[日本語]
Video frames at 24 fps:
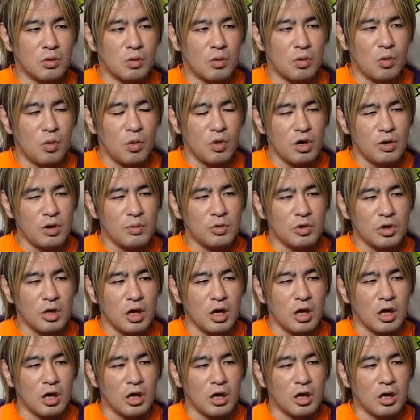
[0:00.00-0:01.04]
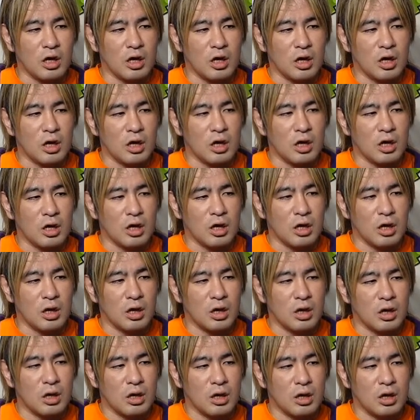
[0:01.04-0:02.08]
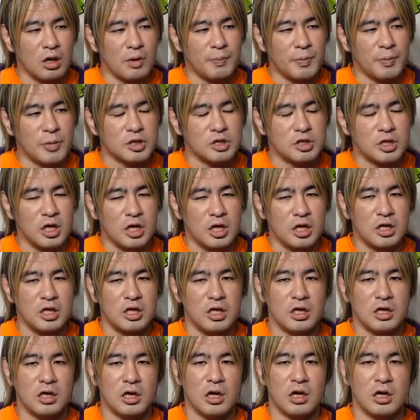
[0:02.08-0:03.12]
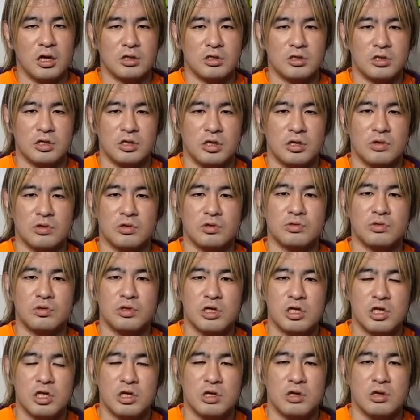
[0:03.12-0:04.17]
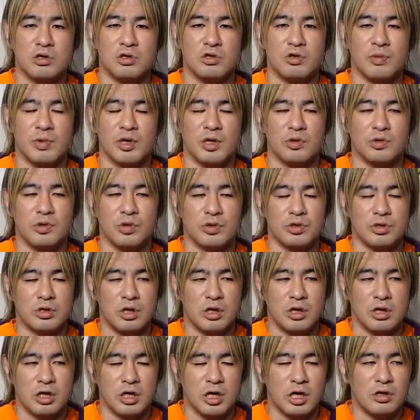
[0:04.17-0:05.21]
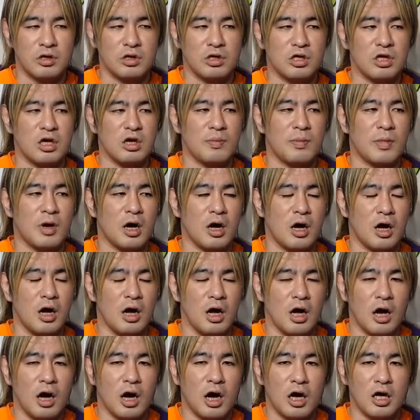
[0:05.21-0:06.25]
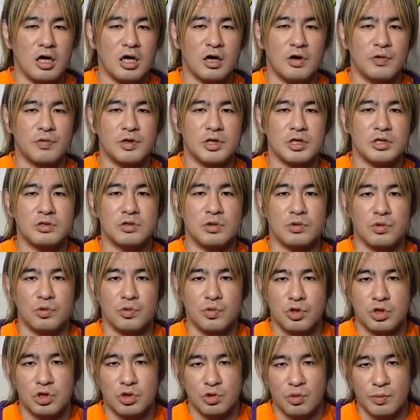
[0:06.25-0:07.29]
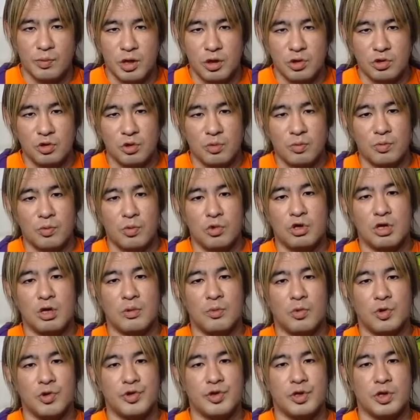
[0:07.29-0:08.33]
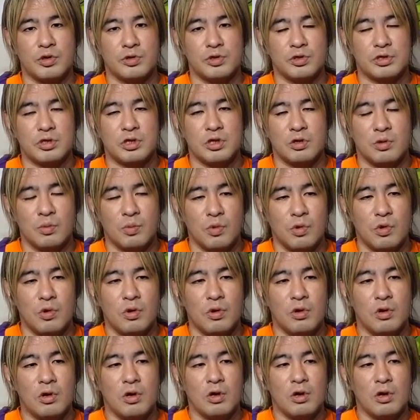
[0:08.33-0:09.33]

これもねやっぱ責任感がついてくるんですよね、シングルのベルトって。逆に言えばアイアンフィストのうちのベルトを僕ら持ってるんですけども、